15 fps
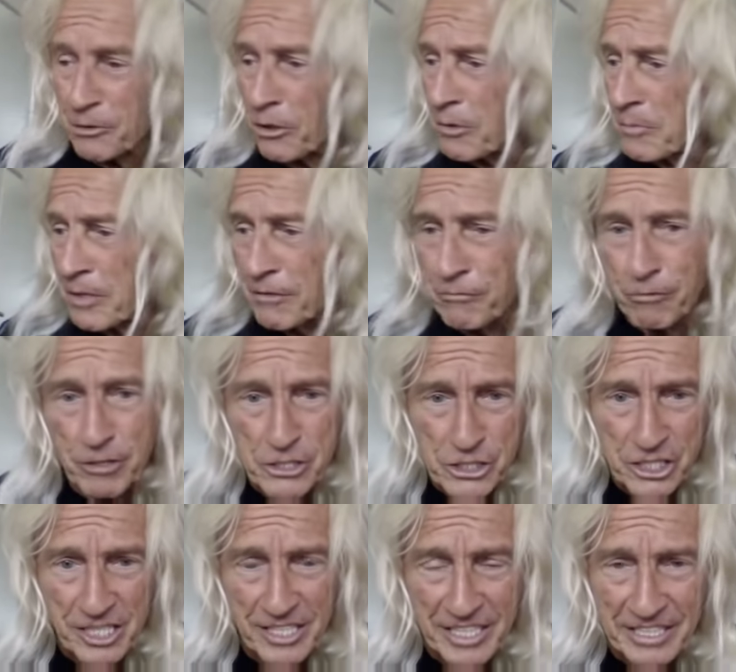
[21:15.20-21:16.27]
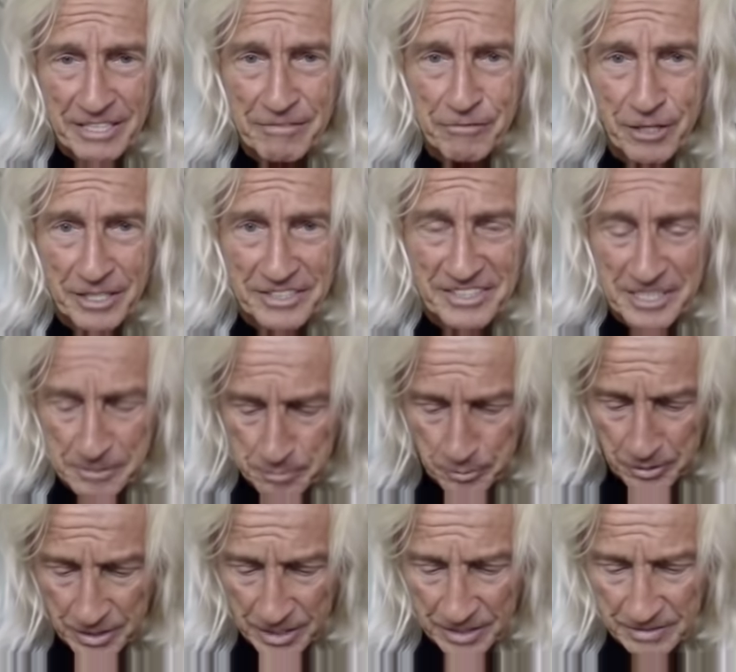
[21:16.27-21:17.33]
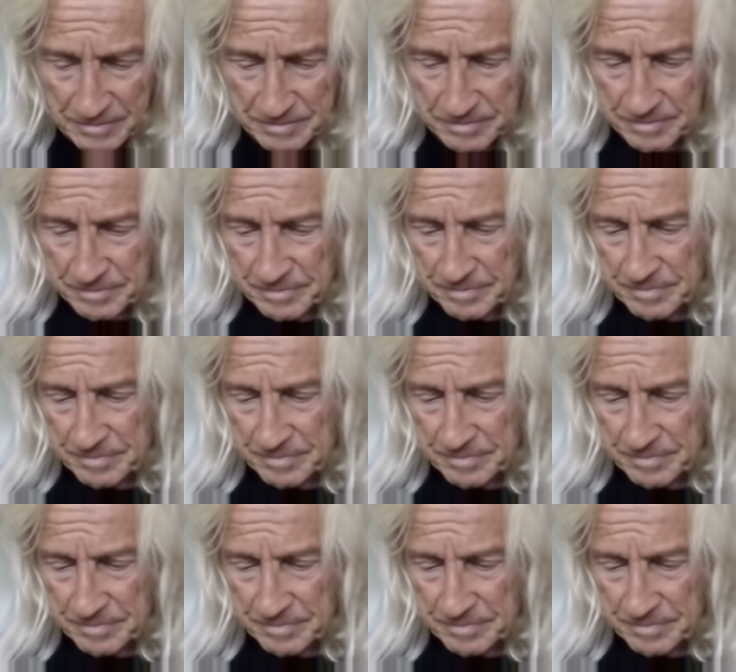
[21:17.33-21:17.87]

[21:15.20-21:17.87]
Man hat rumgewurschtelt an den Worten des Buddha.